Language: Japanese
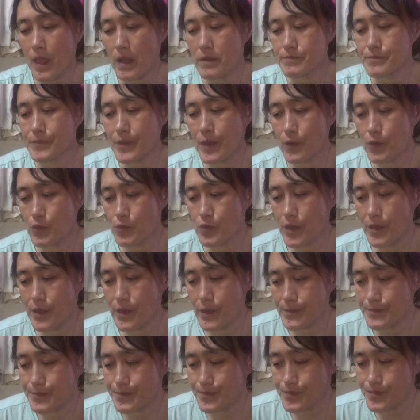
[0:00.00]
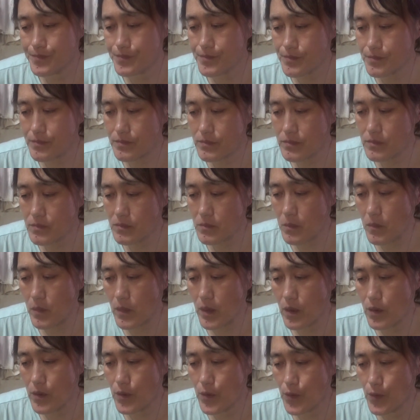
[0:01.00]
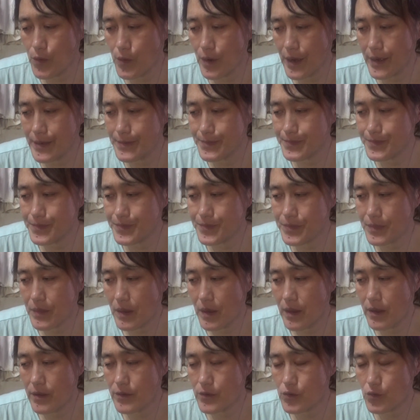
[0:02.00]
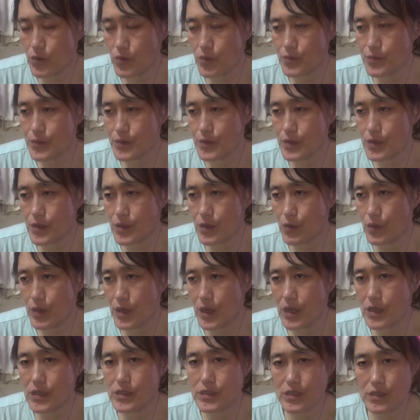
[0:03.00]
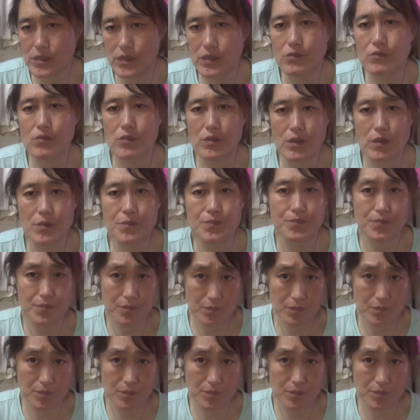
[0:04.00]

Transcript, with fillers: うんんなこんなで今日はちょっとお出かけ者なんでね、